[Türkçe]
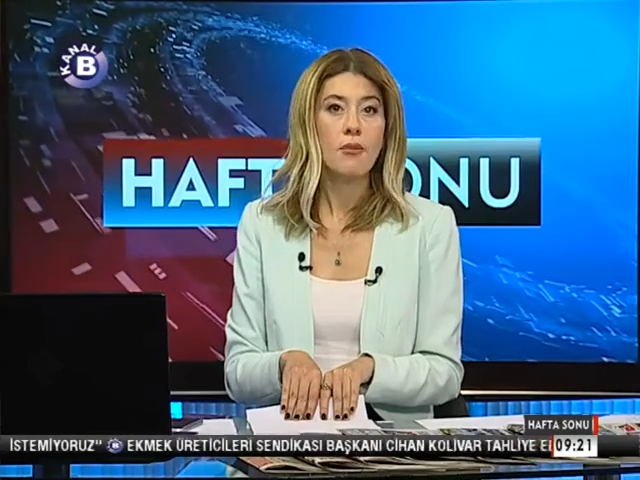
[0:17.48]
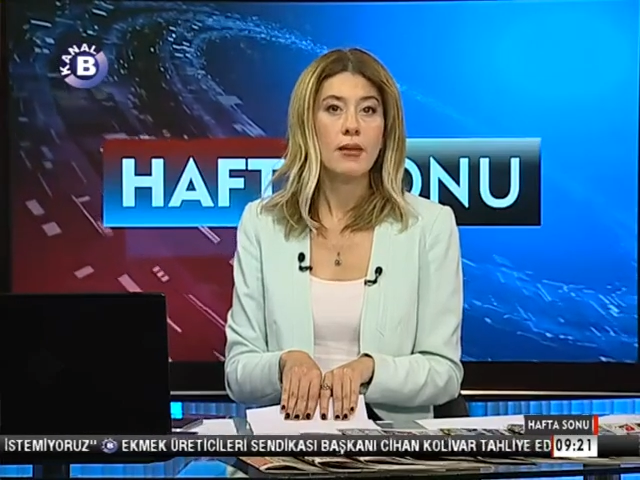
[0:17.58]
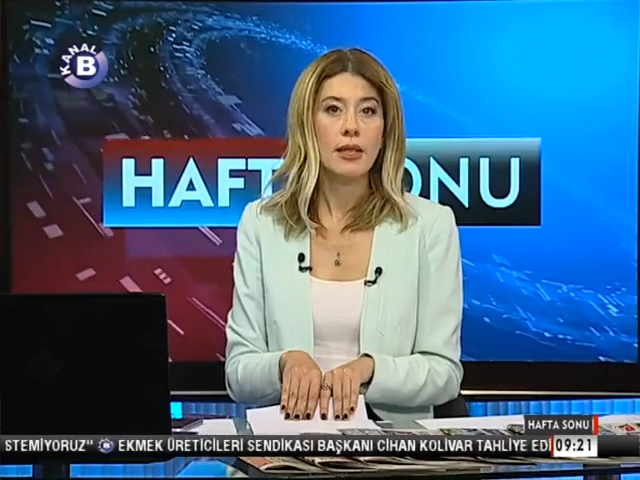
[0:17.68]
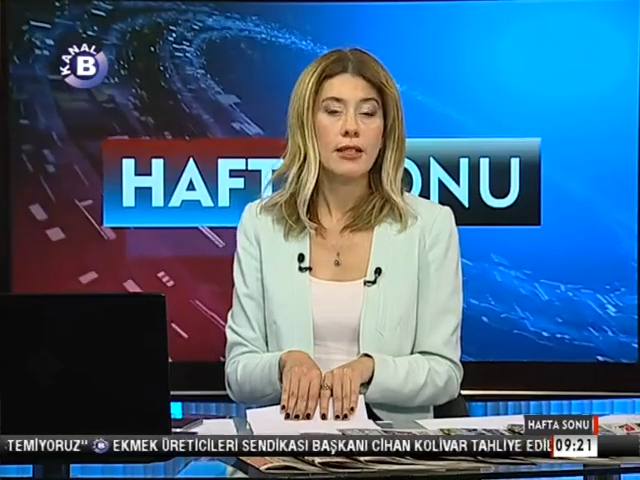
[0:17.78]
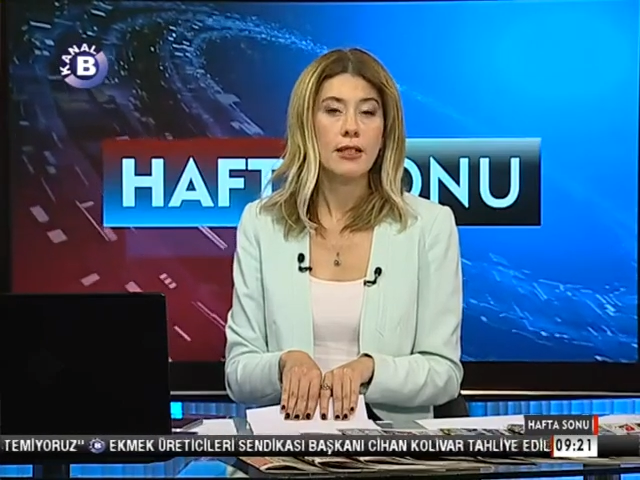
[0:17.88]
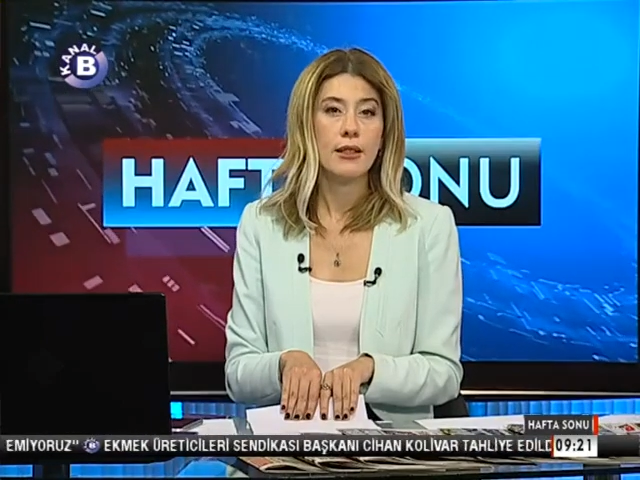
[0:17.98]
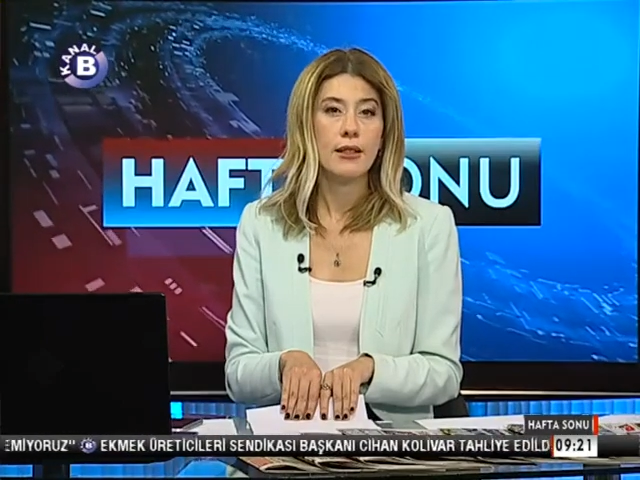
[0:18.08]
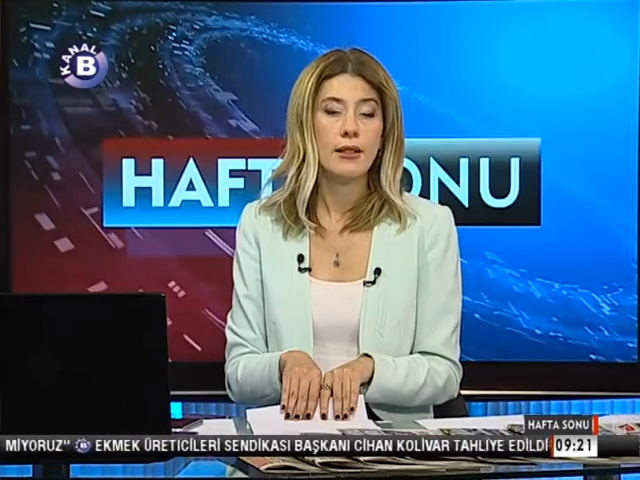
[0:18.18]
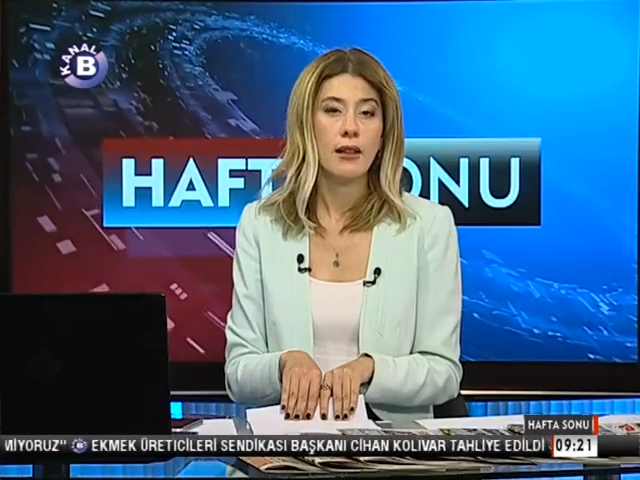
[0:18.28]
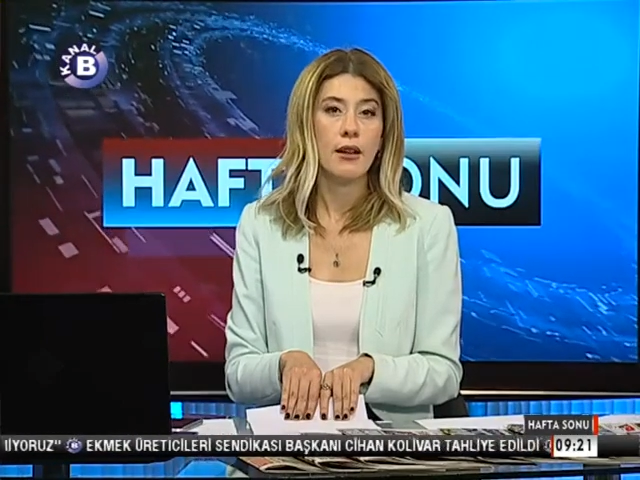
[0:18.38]

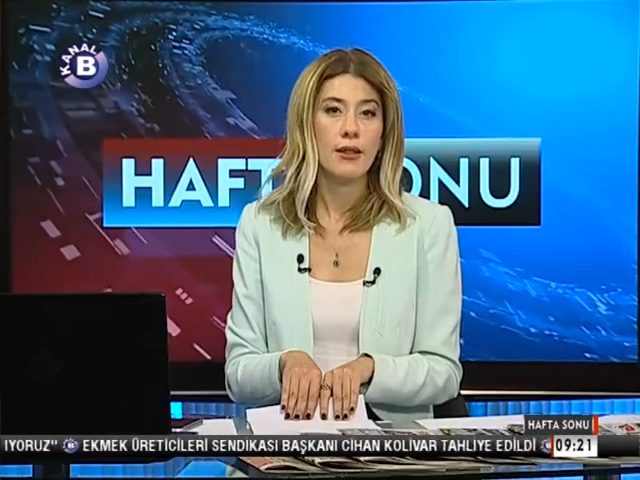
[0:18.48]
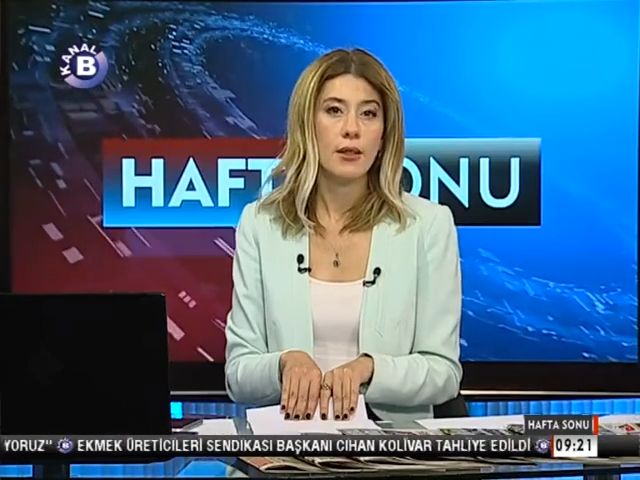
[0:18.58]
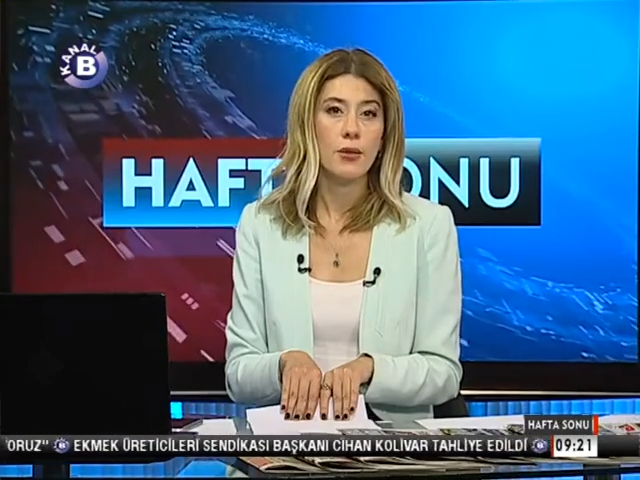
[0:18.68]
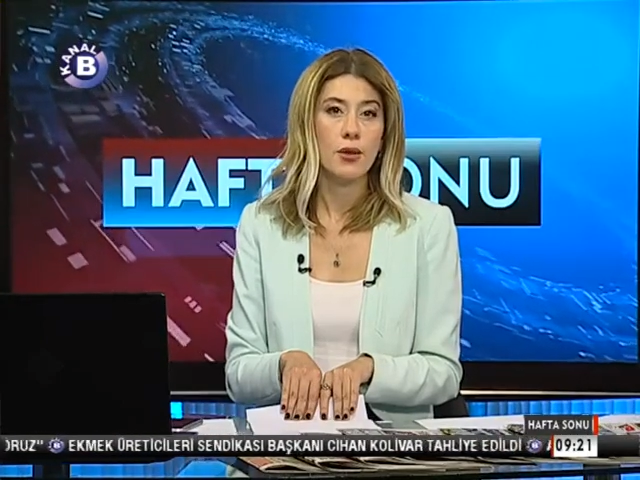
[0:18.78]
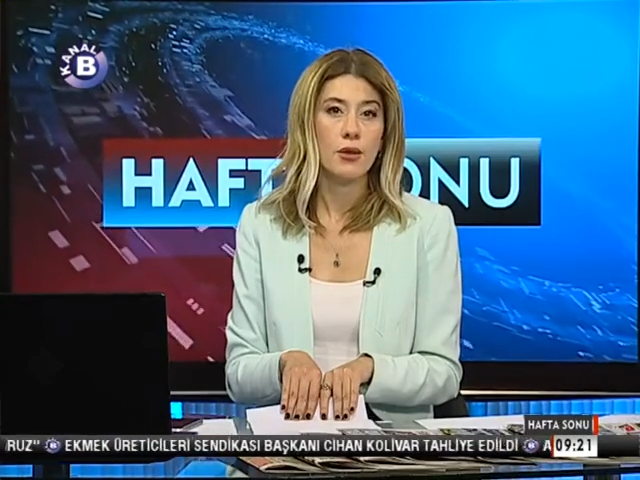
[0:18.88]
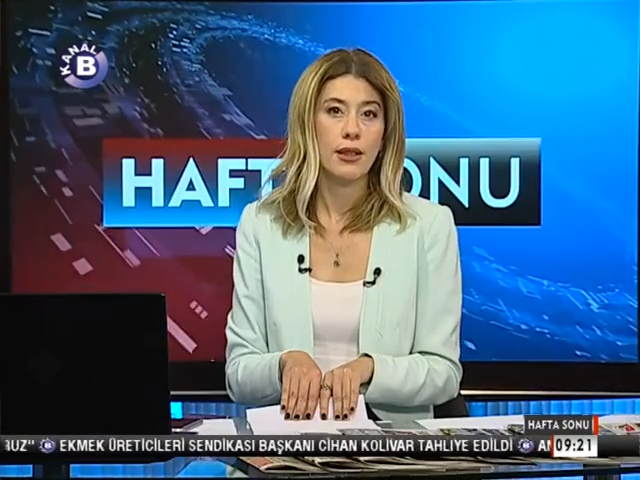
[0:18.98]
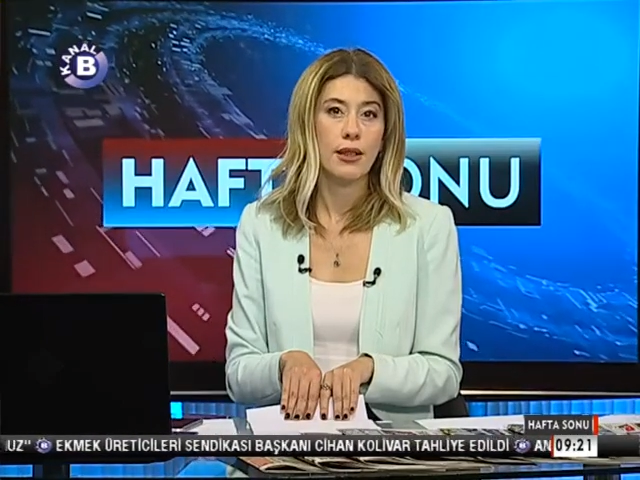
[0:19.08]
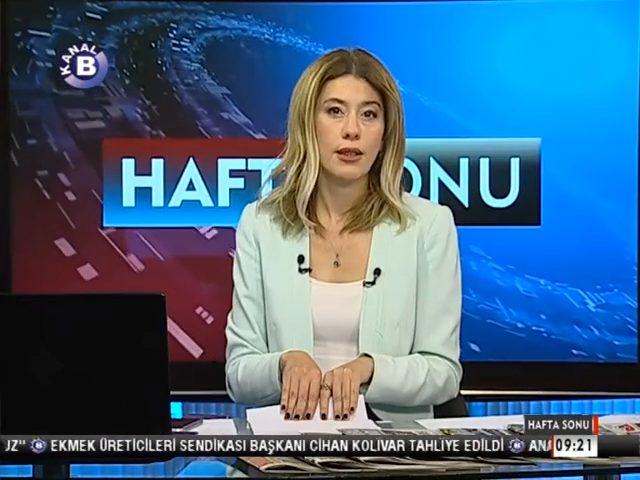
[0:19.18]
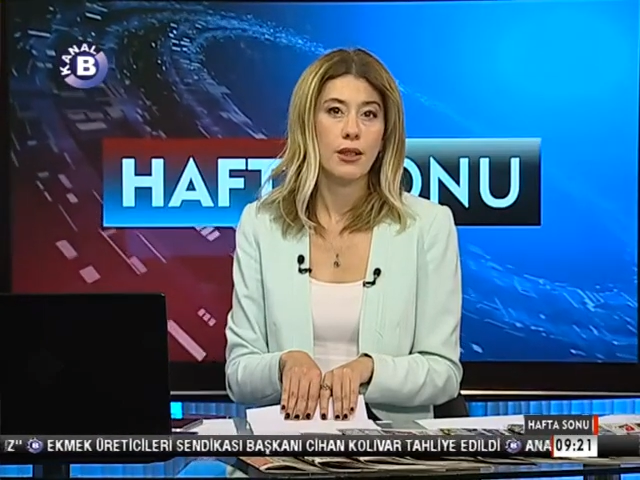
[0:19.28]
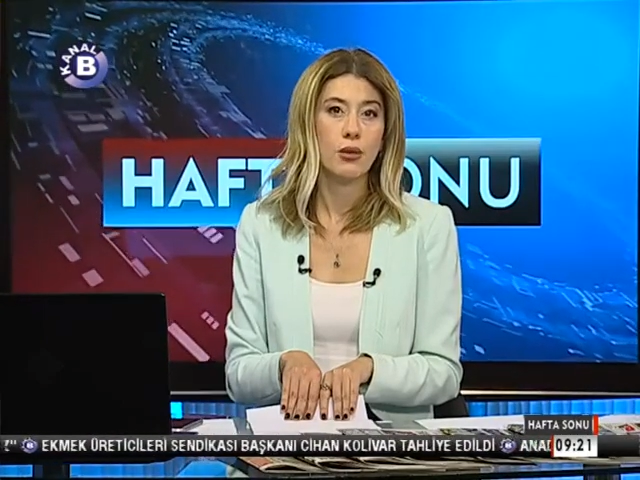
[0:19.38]
Bilinçsiz antibiyotik